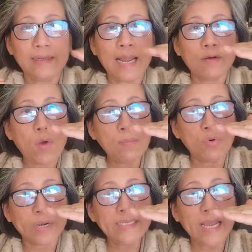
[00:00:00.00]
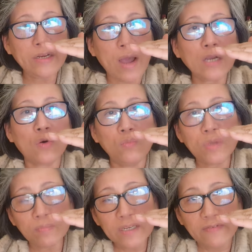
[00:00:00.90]
là qua một cái giai đoạn
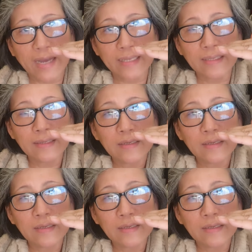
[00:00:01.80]
cũng giống như vậy